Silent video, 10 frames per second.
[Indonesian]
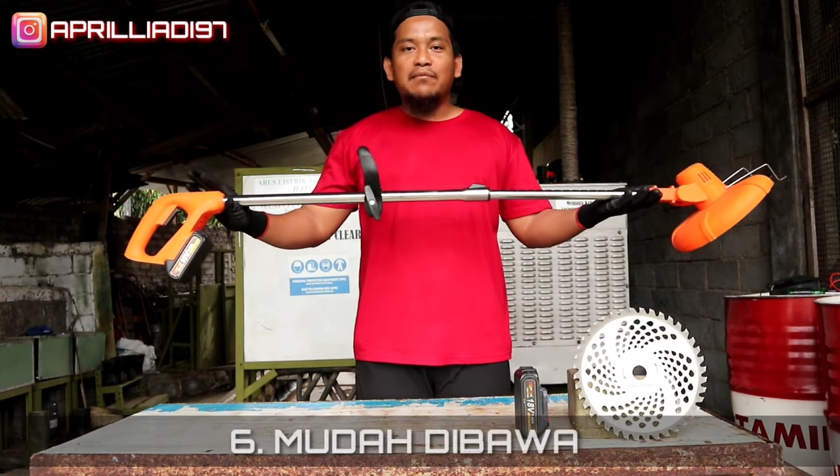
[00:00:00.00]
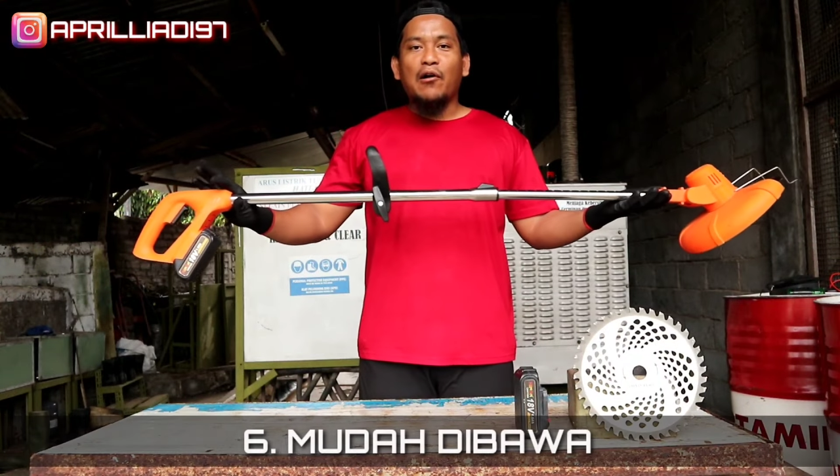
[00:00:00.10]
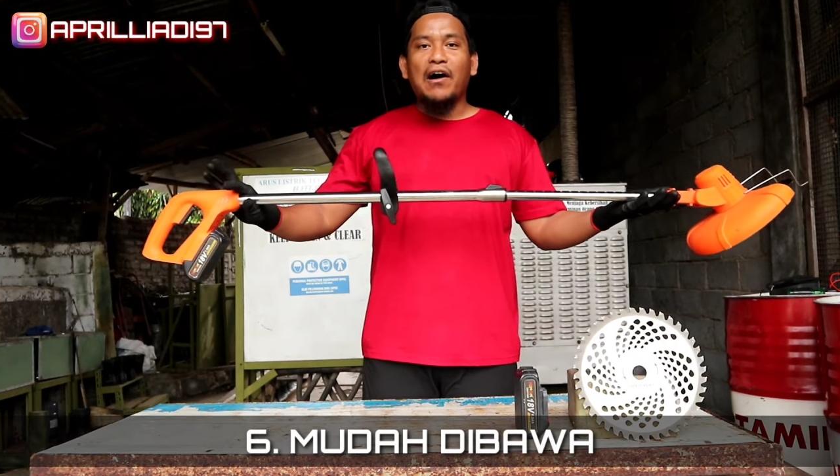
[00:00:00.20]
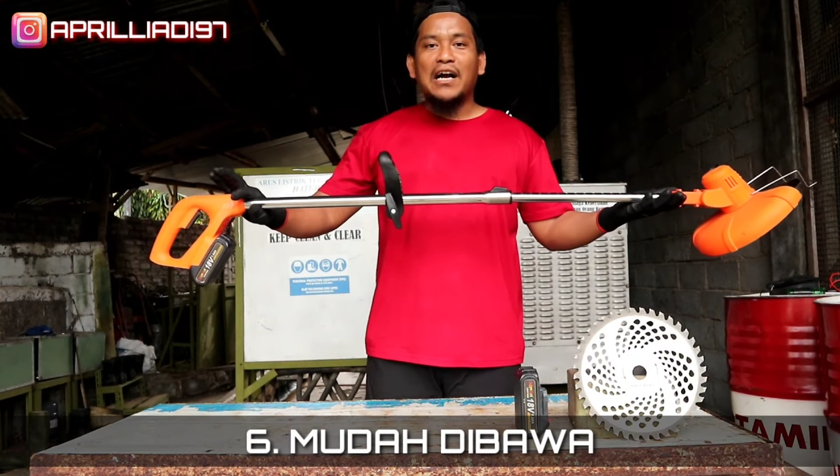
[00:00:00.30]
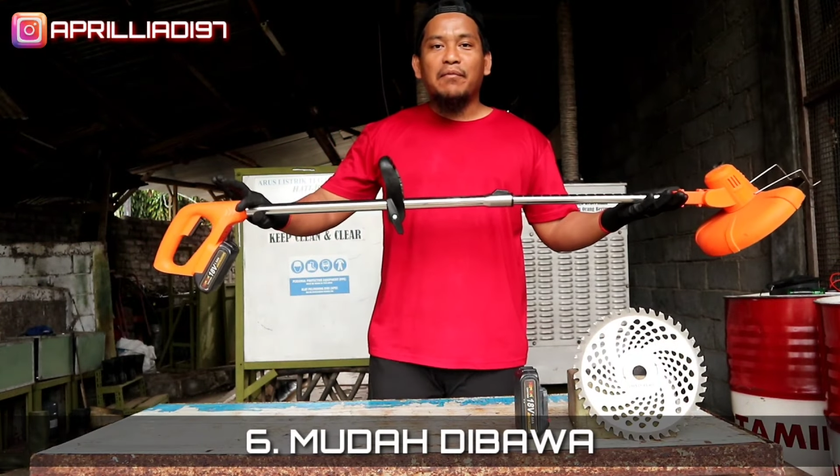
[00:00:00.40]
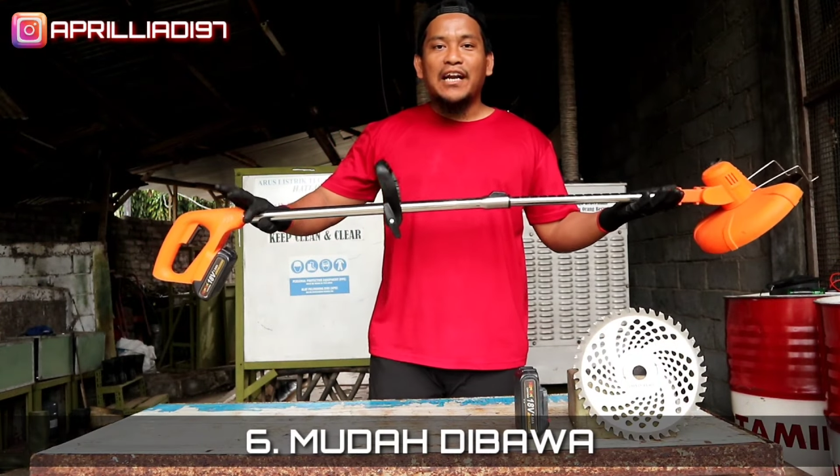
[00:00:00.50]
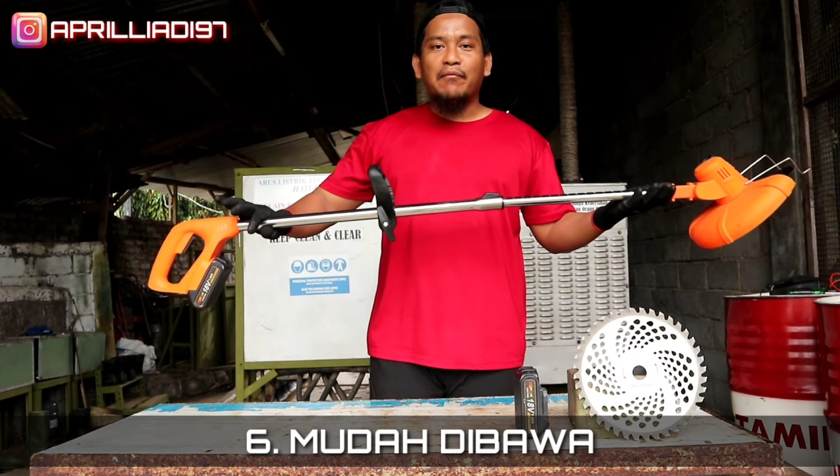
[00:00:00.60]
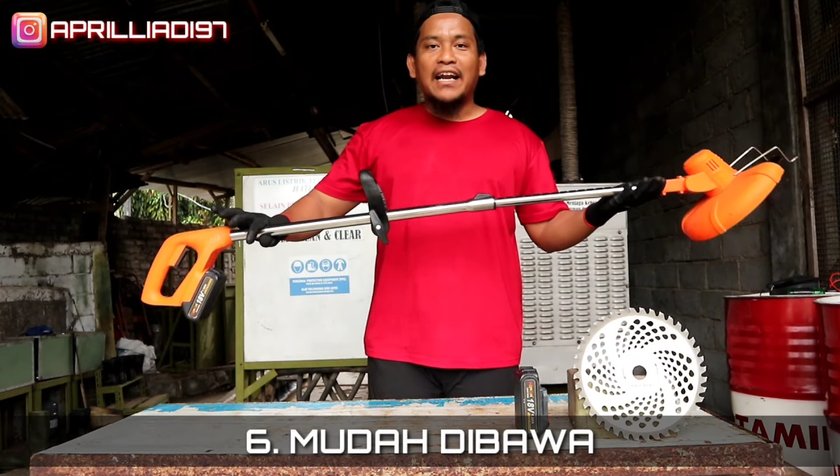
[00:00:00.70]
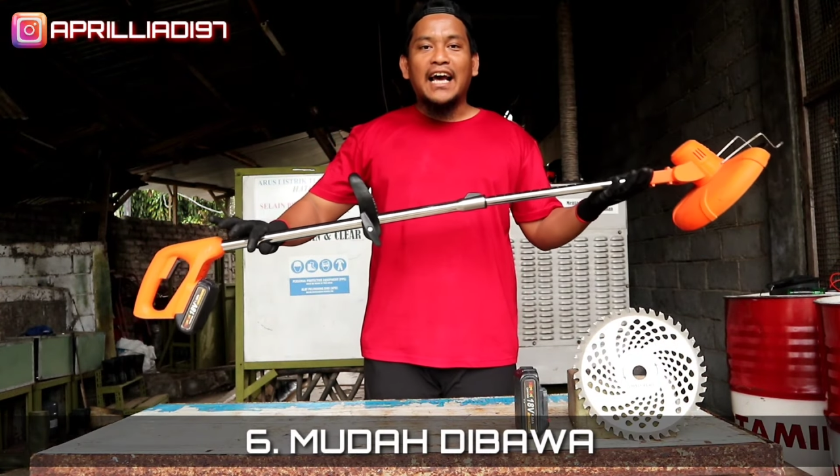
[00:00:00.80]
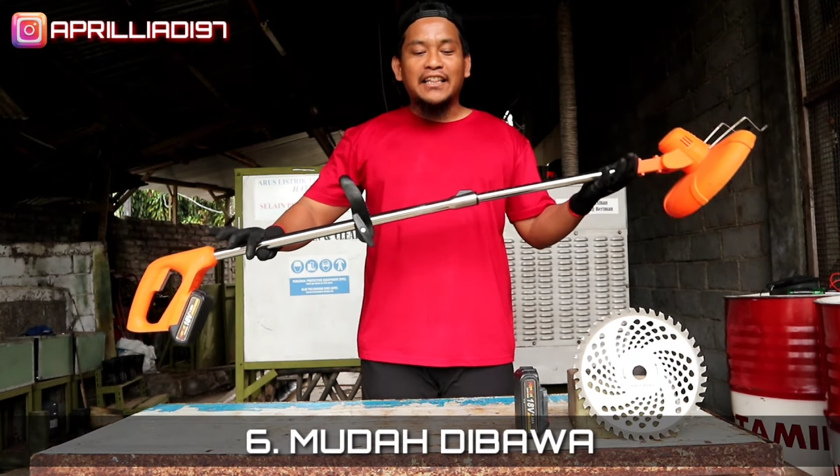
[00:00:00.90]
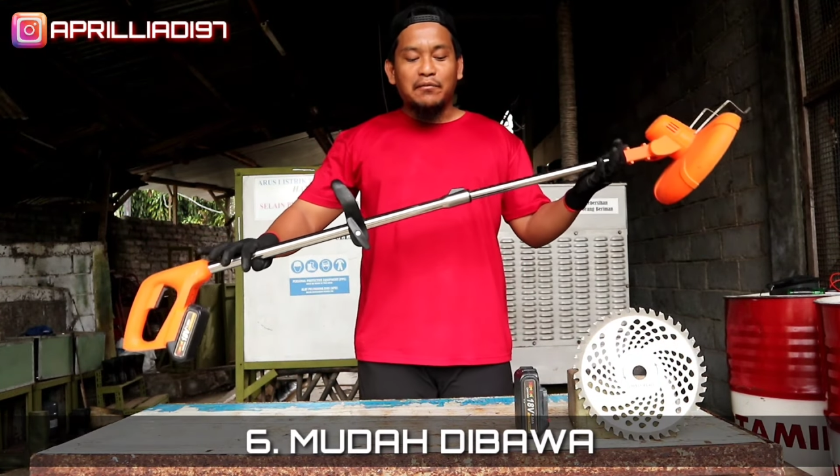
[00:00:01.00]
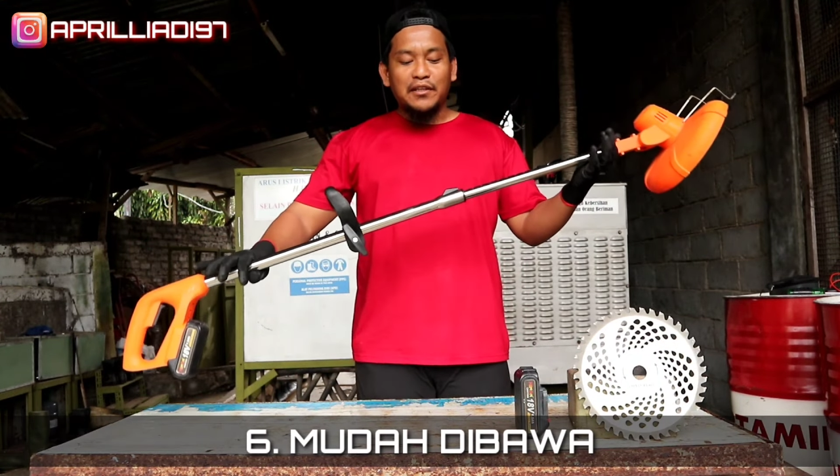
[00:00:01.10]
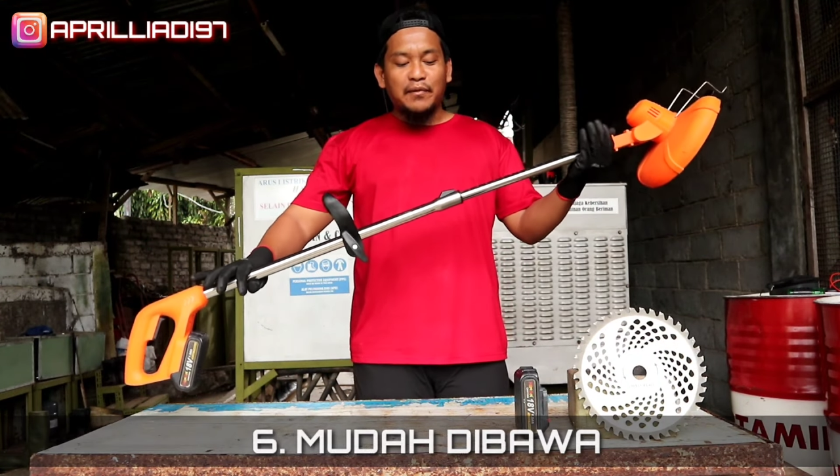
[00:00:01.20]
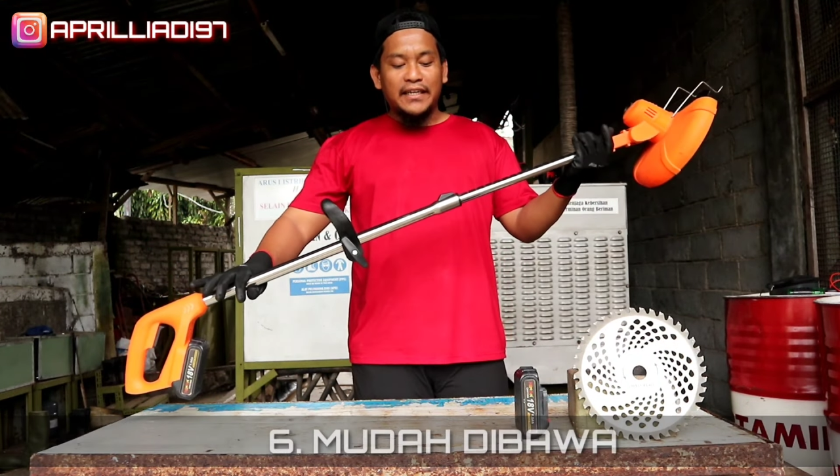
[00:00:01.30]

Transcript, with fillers: dibawa ke mana mana teman-teman